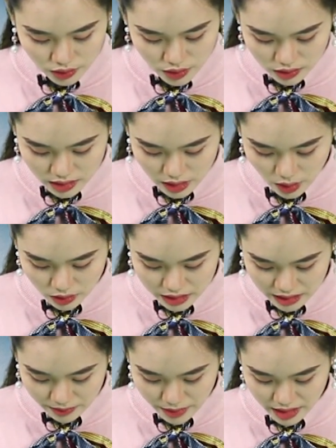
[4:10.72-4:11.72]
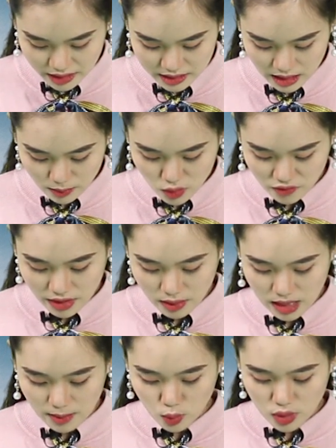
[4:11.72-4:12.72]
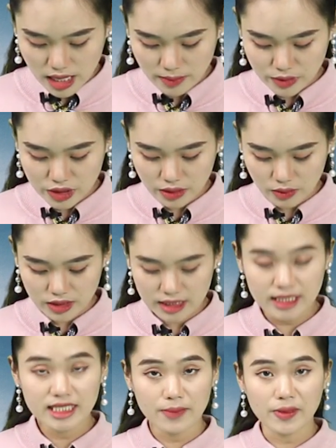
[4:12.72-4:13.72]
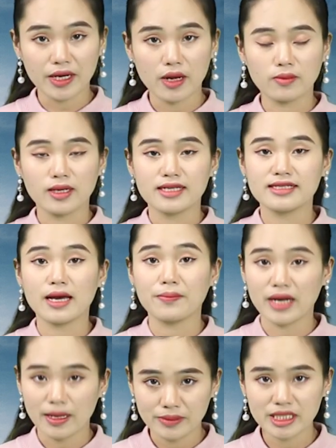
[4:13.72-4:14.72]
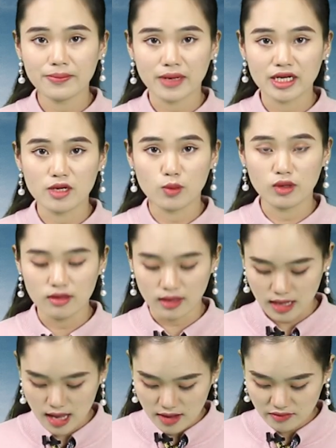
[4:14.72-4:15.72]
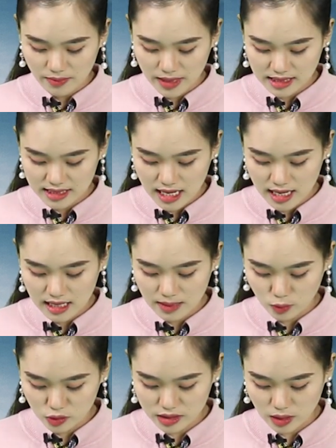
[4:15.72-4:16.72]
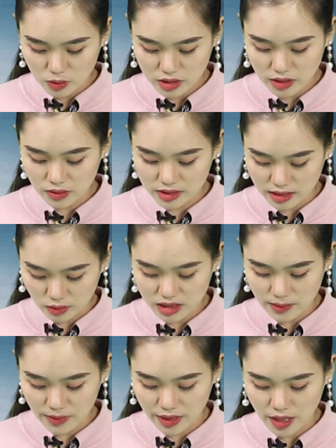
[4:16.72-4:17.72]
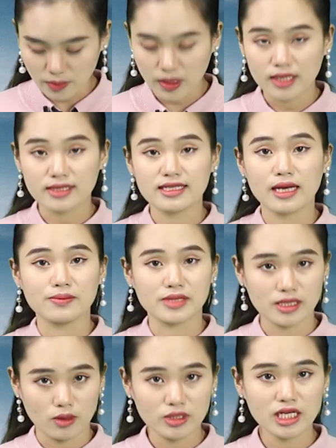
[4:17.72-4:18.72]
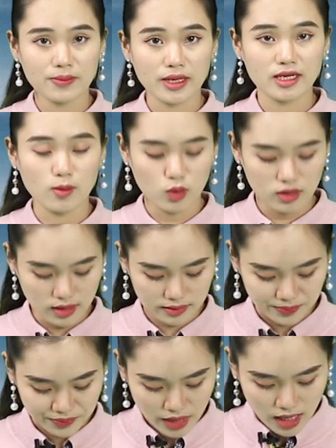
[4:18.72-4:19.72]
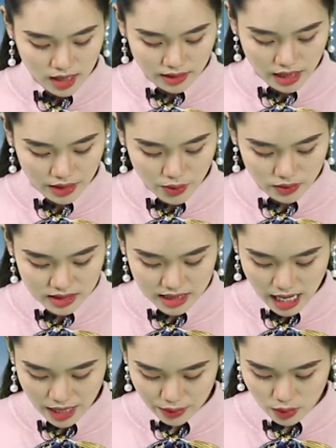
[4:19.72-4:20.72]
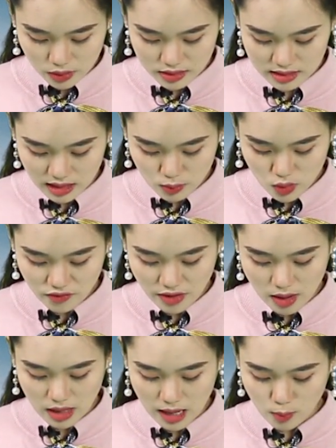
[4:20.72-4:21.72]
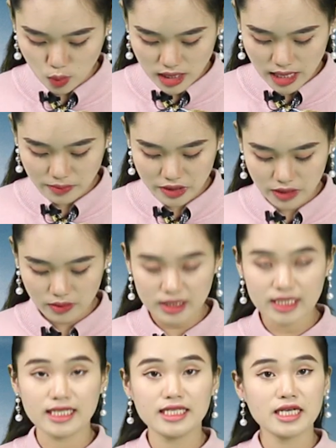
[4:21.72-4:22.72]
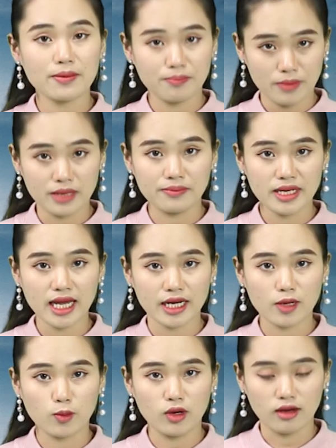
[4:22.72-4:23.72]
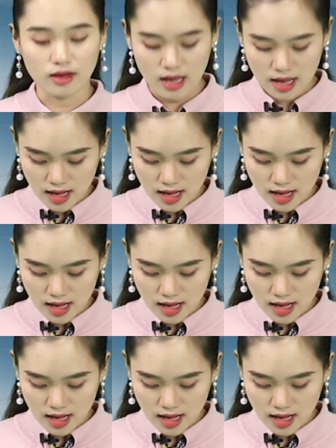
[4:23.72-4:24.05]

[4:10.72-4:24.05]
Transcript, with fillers: Doji Hồ Chí Minh giá mua vào là 45 triệu 900 ngàn đồng, giảm 500 ngàn đồng một lượng và bán ra là 46 triệu 600 ngàn đồng, giảm 600 ngàn đồng một lượng. Tại Doji Hà Nội, giá mua vào là 45 triệu 970 ngàn đồng một lượng,